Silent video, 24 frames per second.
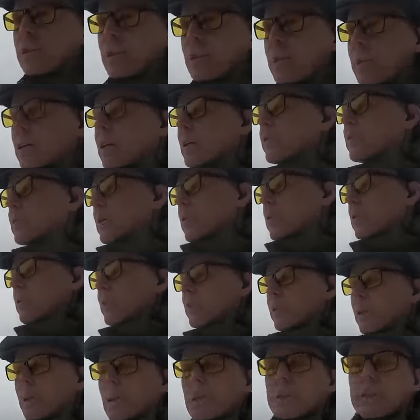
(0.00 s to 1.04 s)
к Николаю II и
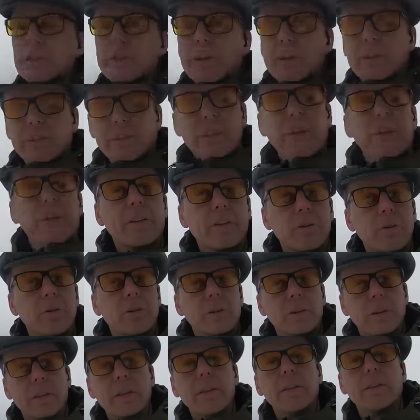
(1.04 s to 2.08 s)
сказал, а тебя царь
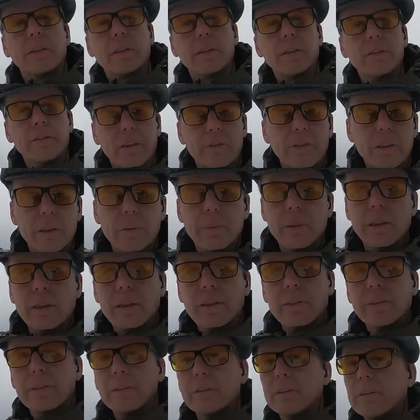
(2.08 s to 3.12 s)
тоже, да, на завтрак
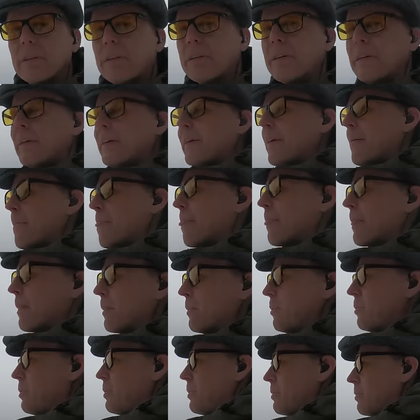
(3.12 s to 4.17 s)
пригласил?
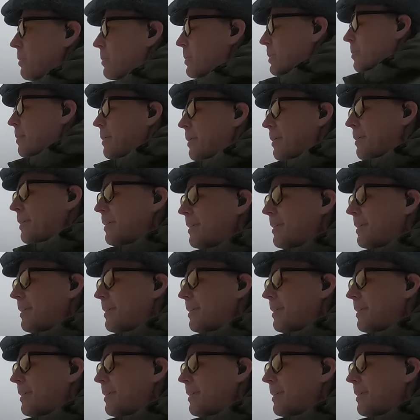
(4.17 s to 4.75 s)
Ну и, в общем...